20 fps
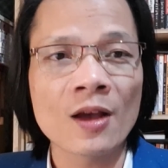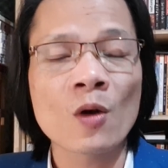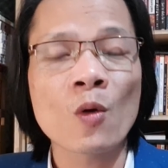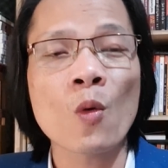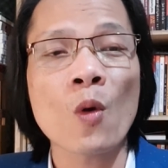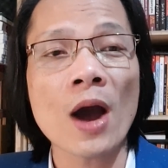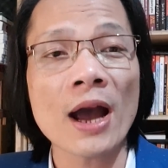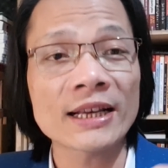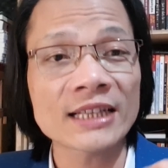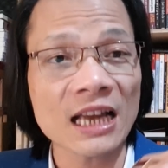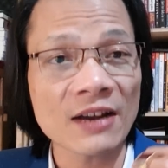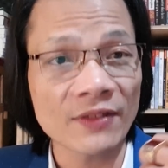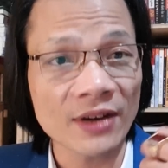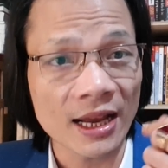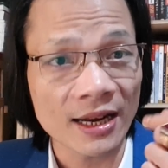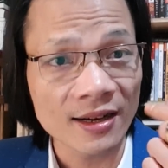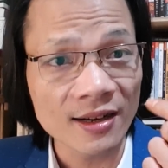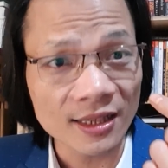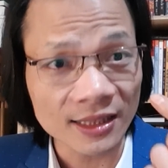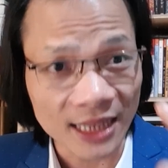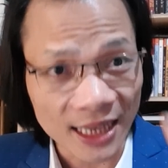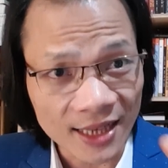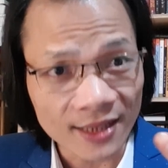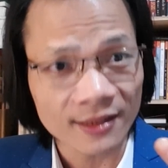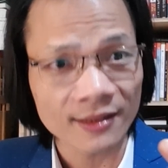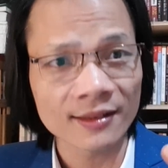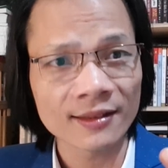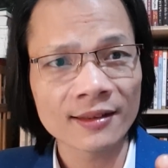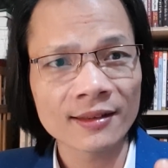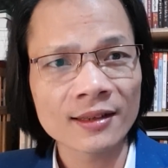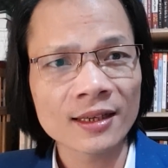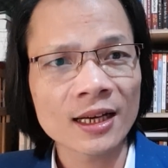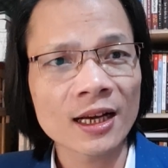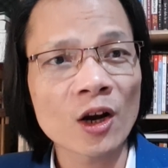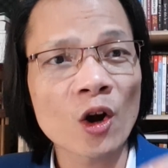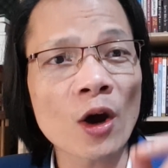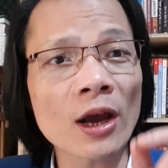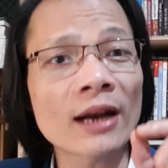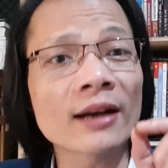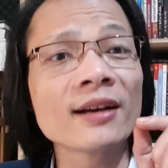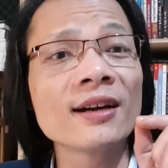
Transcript: Ngoài ra vấn đề đưa tin, gọi là